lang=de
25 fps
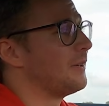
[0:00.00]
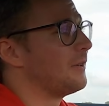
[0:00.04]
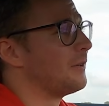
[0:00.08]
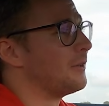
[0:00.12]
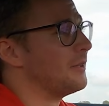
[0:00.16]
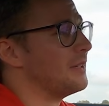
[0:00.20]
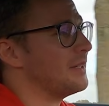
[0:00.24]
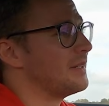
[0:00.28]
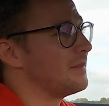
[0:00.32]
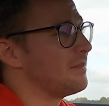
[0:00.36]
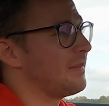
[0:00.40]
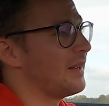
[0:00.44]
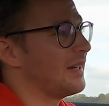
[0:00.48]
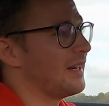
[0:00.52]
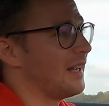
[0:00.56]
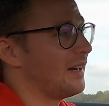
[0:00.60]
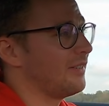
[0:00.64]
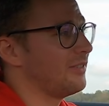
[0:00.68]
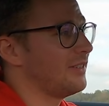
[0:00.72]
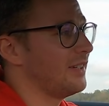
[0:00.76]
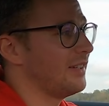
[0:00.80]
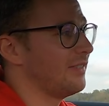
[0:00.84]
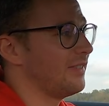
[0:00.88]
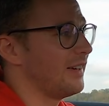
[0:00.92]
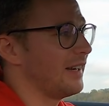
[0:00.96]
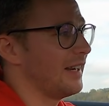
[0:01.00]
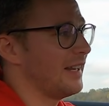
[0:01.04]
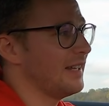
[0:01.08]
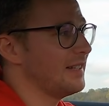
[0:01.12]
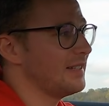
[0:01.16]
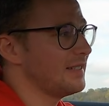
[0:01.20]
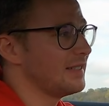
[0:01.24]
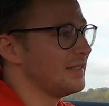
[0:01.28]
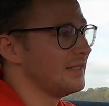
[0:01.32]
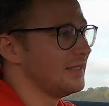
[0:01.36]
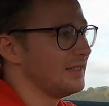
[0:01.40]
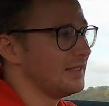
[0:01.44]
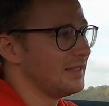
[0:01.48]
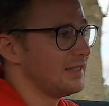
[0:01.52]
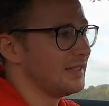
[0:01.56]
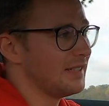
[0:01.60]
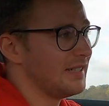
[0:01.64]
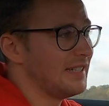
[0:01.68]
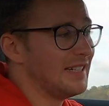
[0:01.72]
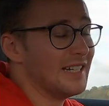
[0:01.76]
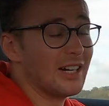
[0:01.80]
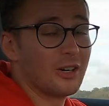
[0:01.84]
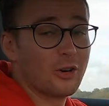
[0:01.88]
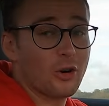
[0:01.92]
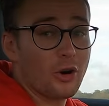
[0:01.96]
Und man darf nicht vergessen,
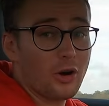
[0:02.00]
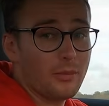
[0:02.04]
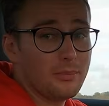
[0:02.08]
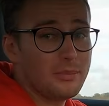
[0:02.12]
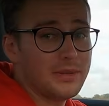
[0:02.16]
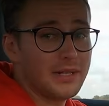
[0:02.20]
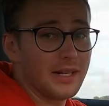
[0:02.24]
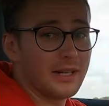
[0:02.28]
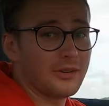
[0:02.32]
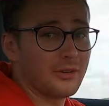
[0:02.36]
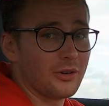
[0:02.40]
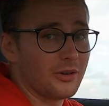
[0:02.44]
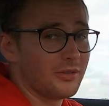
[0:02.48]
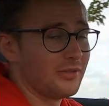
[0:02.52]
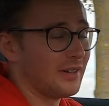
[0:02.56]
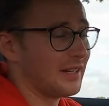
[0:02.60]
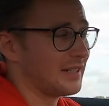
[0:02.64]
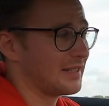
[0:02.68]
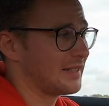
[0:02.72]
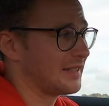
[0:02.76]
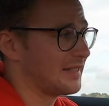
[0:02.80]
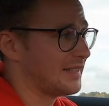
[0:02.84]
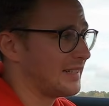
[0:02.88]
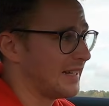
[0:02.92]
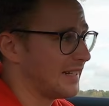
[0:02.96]
hier kommt ja noch was.